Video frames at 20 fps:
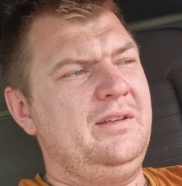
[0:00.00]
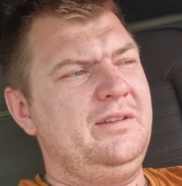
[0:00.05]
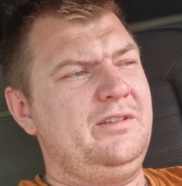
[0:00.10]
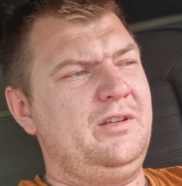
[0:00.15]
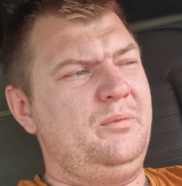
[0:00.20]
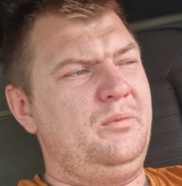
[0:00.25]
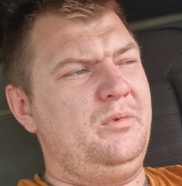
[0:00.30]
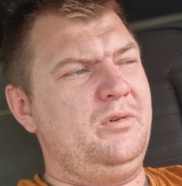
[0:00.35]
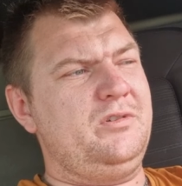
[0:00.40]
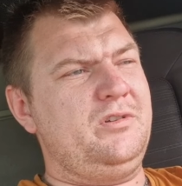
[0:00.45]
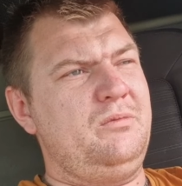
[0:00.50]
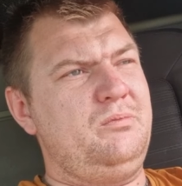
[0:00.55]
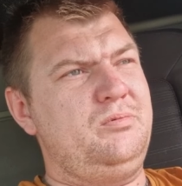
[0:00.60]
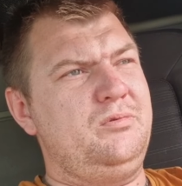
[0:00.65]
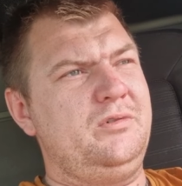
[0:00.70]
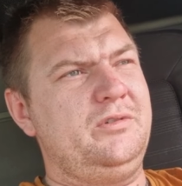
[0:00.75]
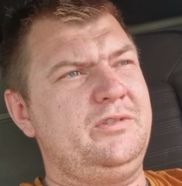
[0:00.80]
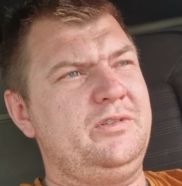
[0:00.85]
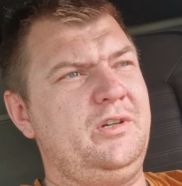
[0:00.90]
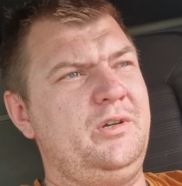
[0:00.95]
co można
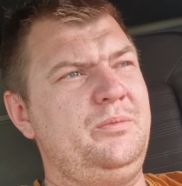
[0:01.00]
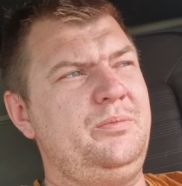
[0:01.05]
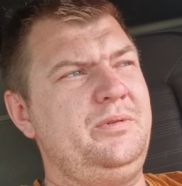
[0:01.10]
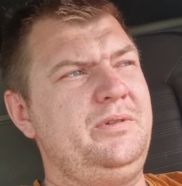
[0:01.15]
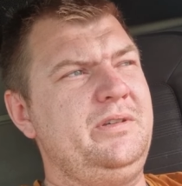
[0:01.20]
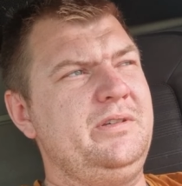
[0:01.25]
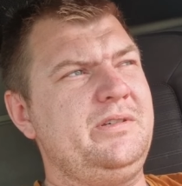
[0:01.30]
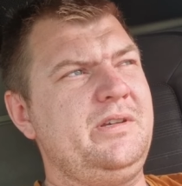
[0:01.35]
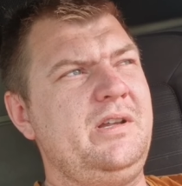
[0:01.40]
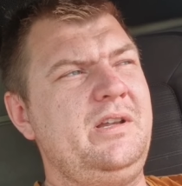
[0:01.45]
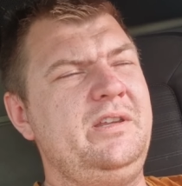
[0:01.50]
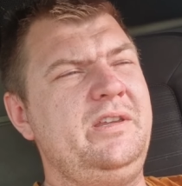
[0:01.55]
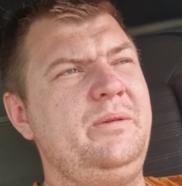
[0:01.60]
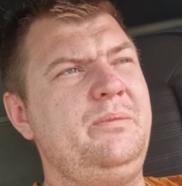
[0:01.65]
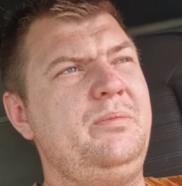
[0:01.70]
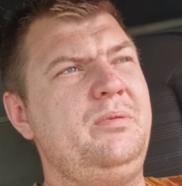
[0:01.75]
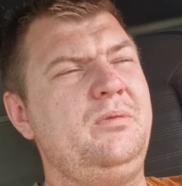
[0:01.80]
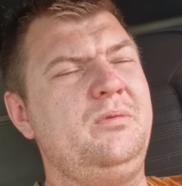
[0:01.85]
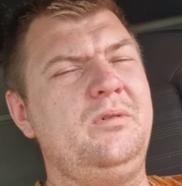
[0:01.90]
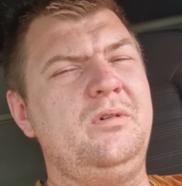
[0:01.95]
było zrobić, jeżeli nie
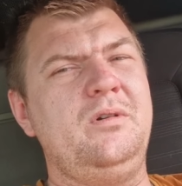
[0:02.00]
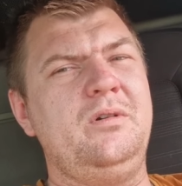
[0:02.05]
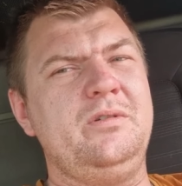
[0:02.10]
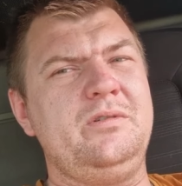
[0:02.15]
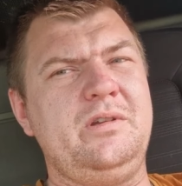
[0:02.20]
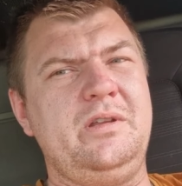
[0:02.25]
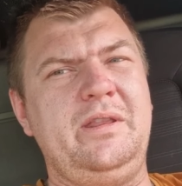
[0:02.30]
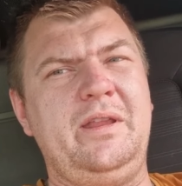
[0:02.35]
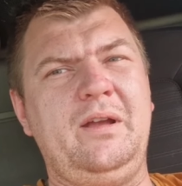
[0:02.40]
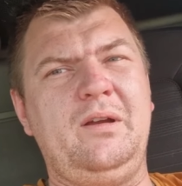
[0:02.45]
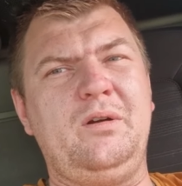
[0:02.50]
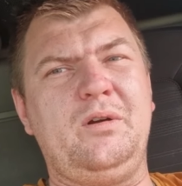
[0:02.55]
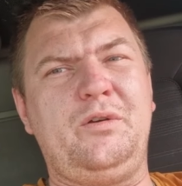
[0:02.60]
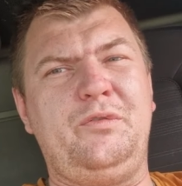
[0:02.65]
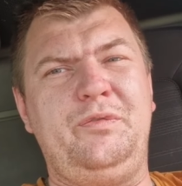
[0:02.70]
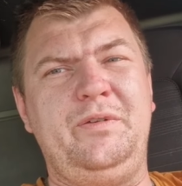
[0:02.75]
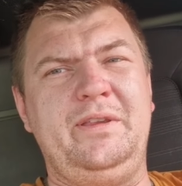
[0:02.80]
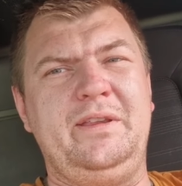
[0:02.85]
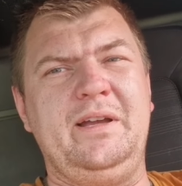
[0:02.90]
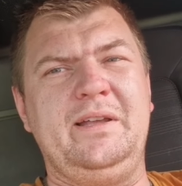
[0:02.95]
było żadnego
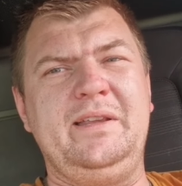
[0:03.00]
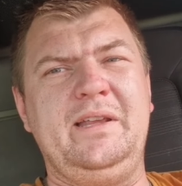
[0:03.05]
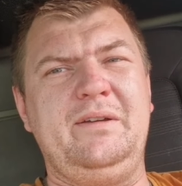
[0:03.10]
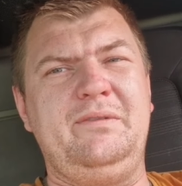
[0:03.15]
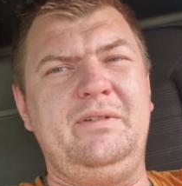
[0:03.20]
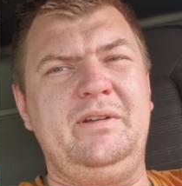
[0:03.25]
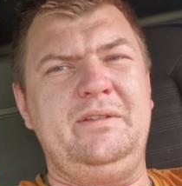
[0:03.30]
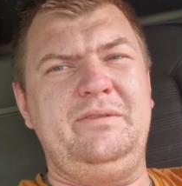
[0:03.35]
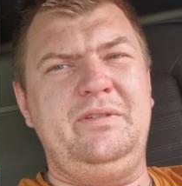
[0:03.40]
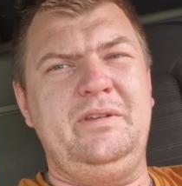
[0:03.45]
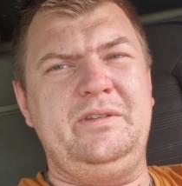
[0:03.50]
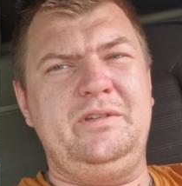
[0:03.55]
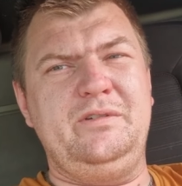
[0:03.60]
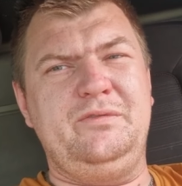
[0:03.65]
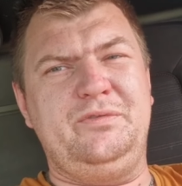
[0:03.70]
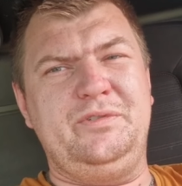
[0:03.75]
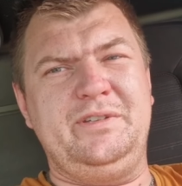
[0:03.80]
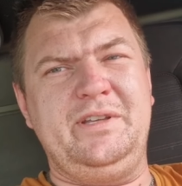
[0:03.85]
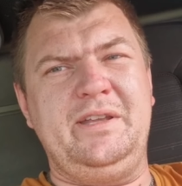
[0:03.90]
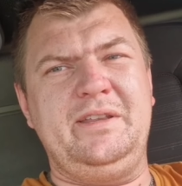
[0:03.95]
kwita, nawet wiecie,
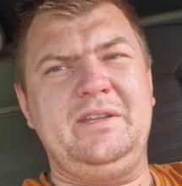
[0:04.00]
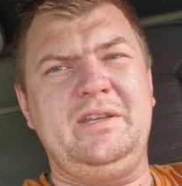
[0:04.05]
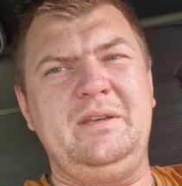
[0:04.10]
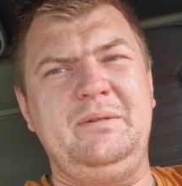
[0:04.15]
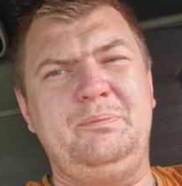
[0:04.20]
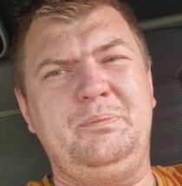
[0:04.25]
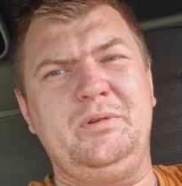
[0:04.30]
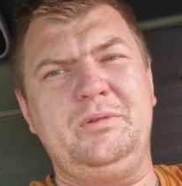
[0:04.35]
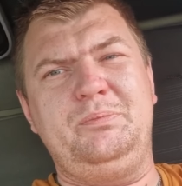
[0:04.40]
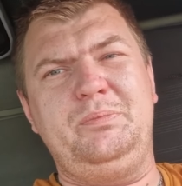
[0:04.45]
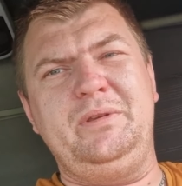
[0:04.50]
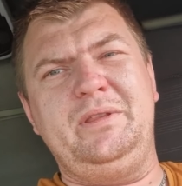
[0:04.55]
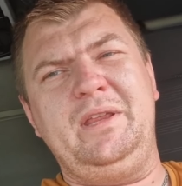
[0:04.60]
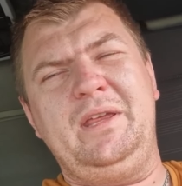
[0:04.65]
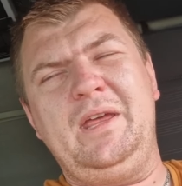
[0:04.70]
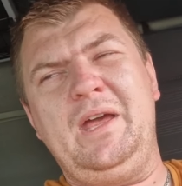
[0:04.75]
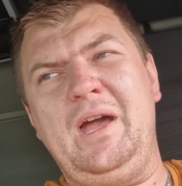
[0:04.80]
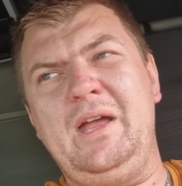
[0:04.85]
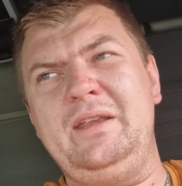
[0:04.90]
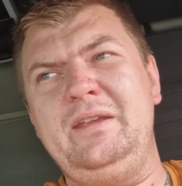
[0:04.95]
wuzetki
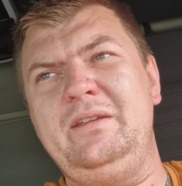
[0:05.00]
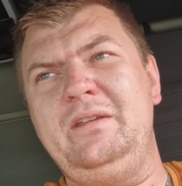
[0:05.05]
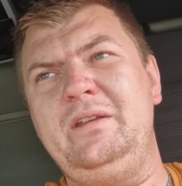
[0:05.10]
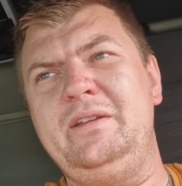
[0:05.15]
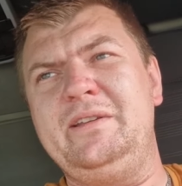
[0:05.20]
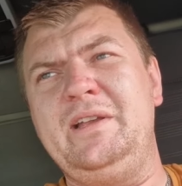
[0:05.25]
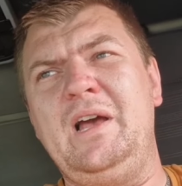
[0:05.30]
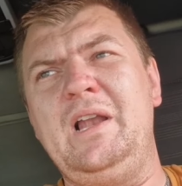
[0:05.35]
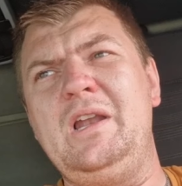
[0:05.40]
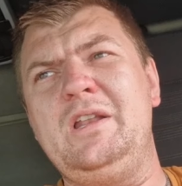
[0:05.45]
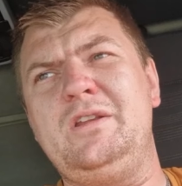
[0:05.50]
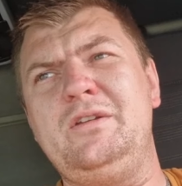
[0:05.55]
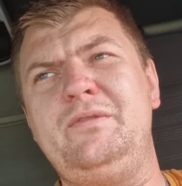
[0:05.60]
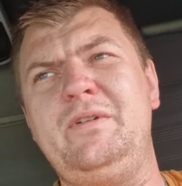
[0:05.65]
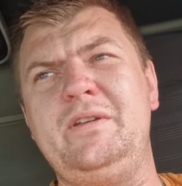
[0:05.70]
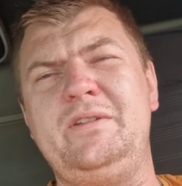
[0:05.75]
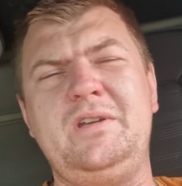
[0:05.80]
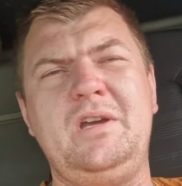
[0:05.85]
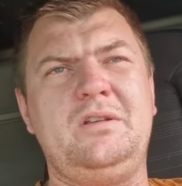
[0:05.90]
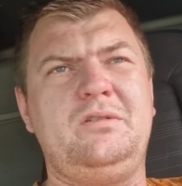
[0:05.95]
podbitej ani nic, ale to
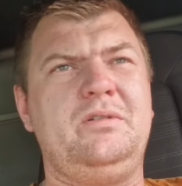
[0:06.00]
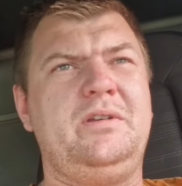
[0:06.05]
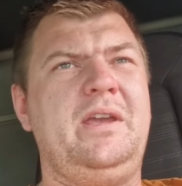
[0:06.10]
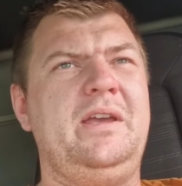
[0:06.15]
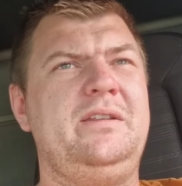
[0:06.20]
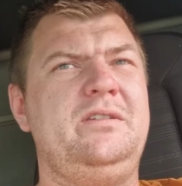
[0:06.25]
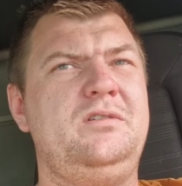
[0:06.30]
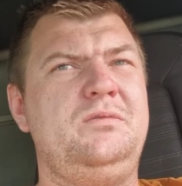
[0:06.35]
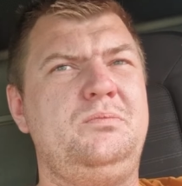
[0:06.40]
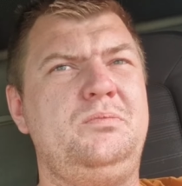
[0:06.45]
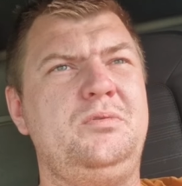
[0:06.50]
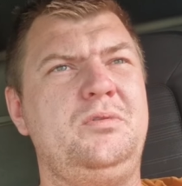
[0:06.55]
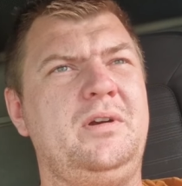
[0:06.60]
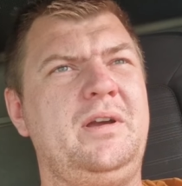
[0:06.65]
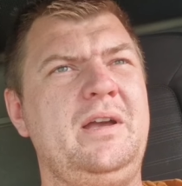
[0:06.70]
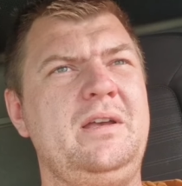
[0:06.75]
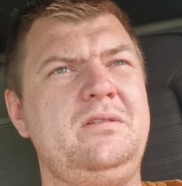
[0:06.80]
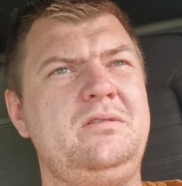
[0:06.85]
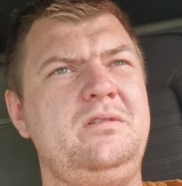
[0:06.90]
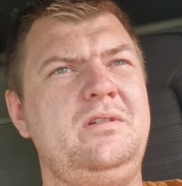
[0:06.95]
wiecie jak to kiedyś było,
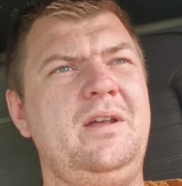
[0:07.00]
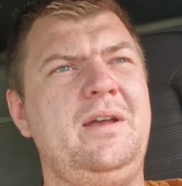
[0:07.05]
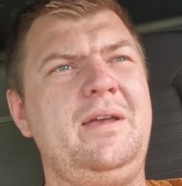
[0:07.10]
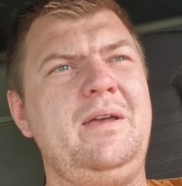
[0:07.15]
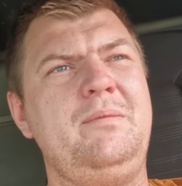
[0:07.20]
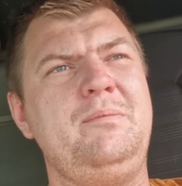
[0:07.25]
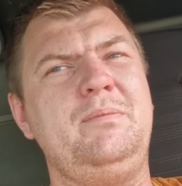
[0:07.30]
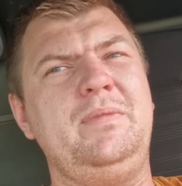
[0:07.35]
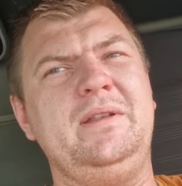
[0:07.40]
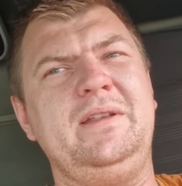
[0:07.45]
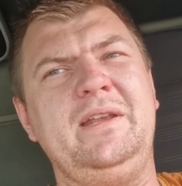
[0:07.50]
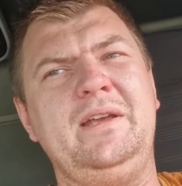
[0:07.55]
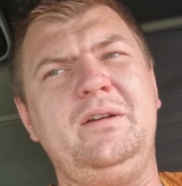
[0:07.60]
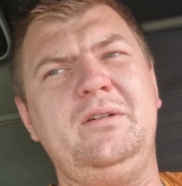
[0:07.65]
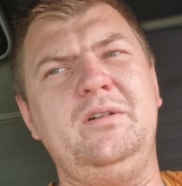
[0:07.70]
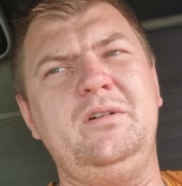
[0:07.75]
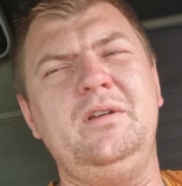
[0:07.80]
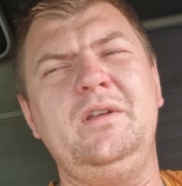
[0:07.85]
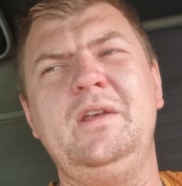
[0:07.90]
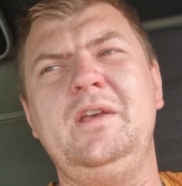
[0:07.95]
każdy na gębę
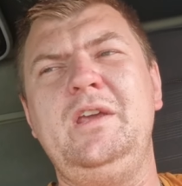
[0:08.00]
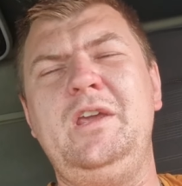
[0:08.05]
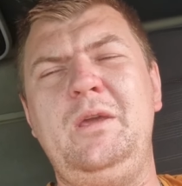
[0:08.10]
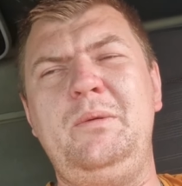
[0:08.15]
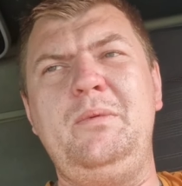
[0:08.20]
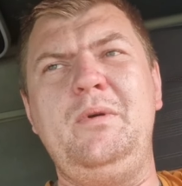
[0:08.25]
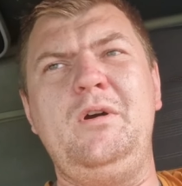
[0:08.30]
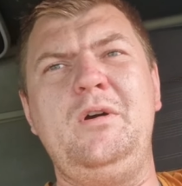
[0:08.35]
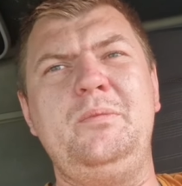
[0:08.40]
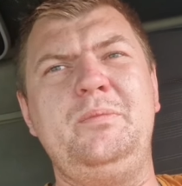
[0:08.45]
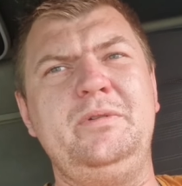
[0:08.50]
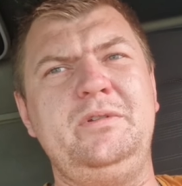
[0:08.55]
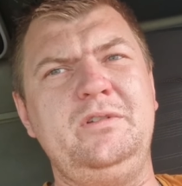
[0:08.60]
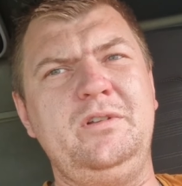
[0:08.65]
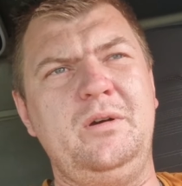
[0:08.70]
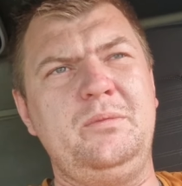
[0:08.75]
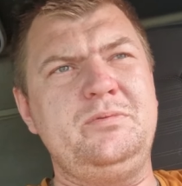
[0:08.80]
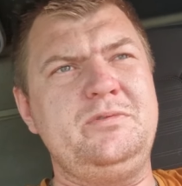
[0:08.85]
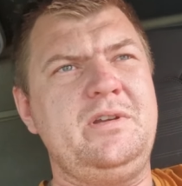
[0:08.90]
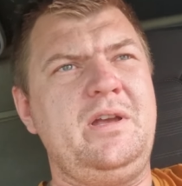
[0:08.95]
tego i miało być
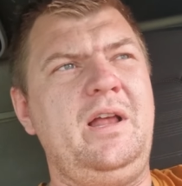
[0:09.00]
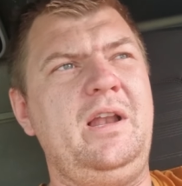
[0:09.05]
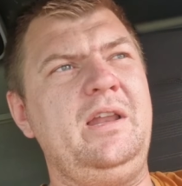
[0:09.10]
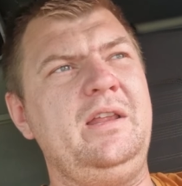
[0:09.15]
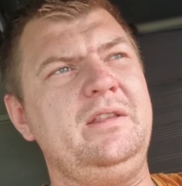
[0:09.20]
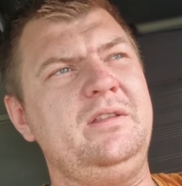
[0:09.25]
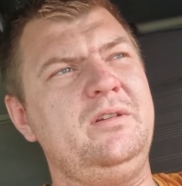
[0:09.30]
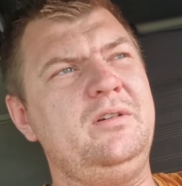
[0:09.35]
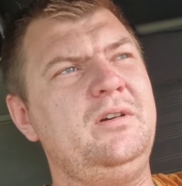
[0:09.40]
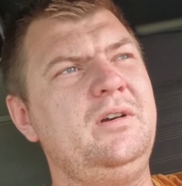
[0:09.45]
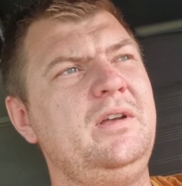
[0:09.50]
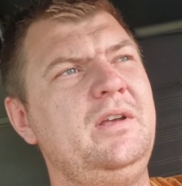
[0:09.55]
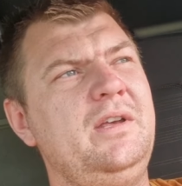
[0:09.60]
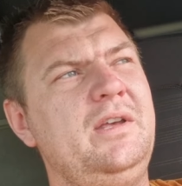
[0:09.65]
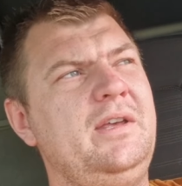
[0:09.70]
dobrze, ale to